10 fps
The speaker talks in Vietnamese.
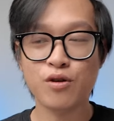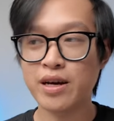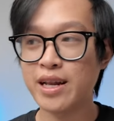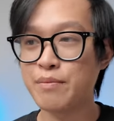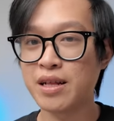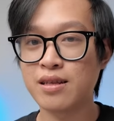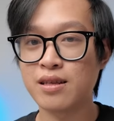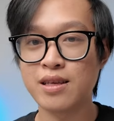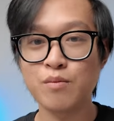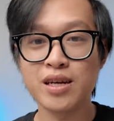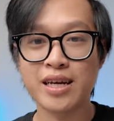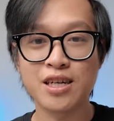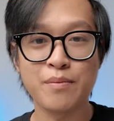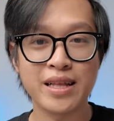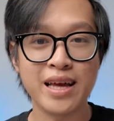Có nghĩa là mình giống như ngày
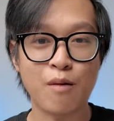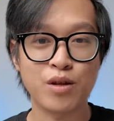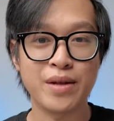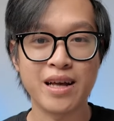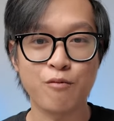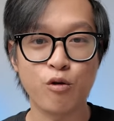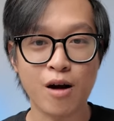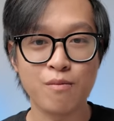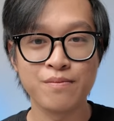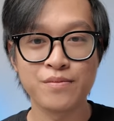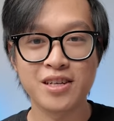xưa mình đi học thì mình đi học phổ thông,